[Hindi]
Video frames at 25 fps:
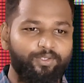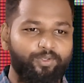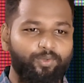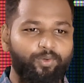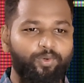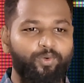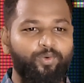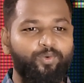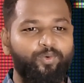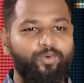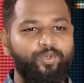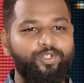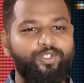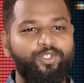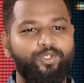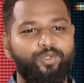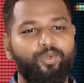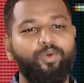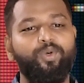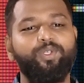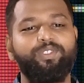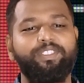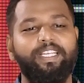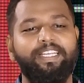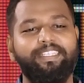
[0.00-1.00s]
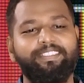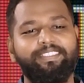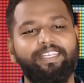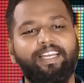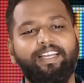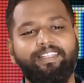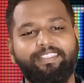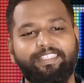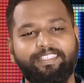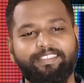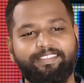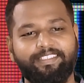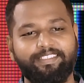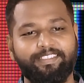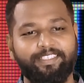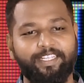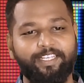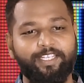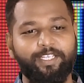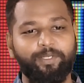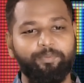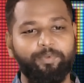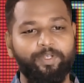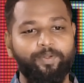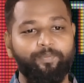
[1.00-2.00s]
तो कुछ दोस्त ऐसे आते हैं
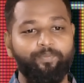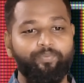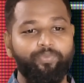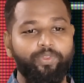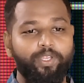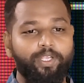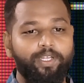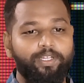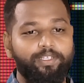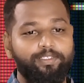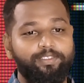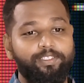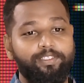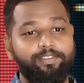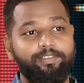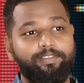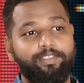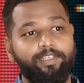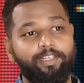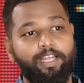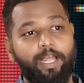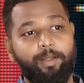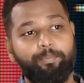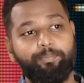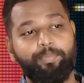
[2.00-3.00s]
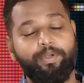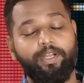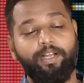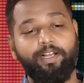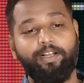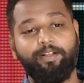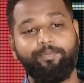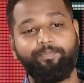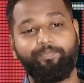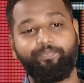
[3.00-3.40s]
ज़िंदगी में जिनसे आपका